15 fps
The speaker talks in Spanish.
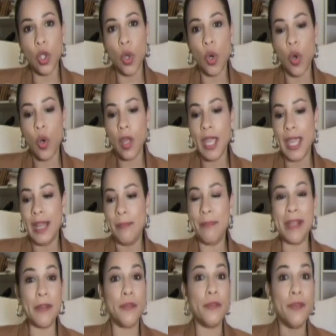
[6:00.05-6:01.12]
o el
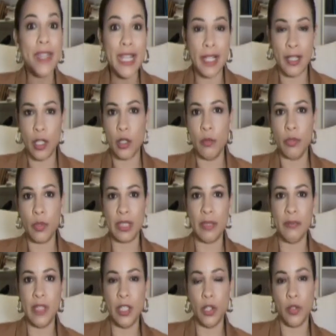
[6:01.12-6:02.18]
perfil de
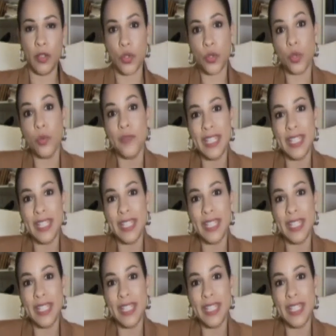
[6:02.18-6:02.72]
comportamiento de su